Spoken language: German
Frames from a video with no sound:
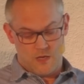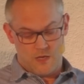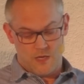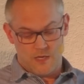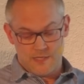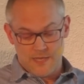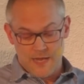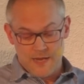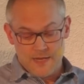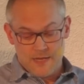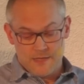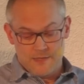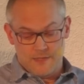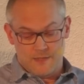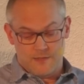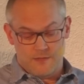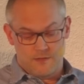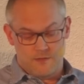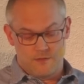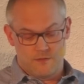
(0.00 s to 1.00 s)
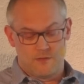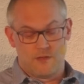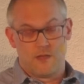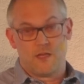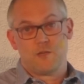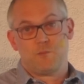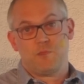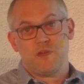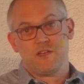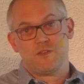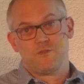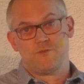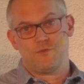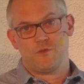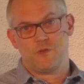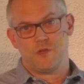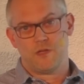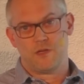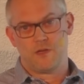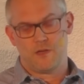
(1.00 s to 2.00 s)
Ich denke an dich, ich bete
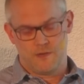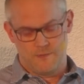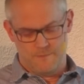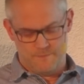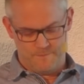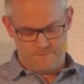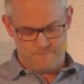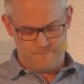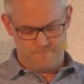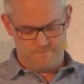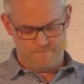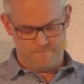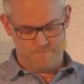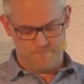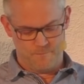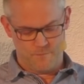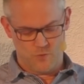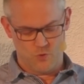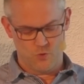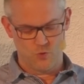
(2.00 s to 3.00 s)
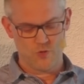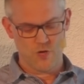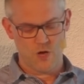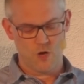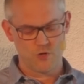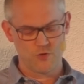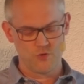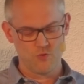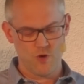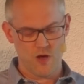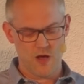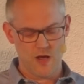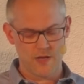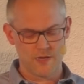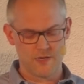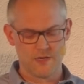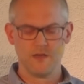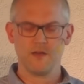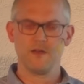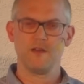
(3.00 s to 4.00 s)
für dich. Oder auch nur
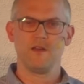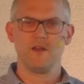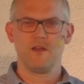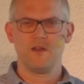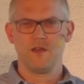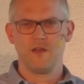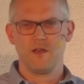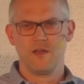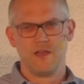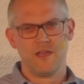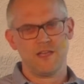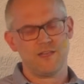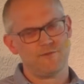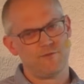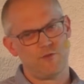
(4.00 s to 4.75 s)
ein ich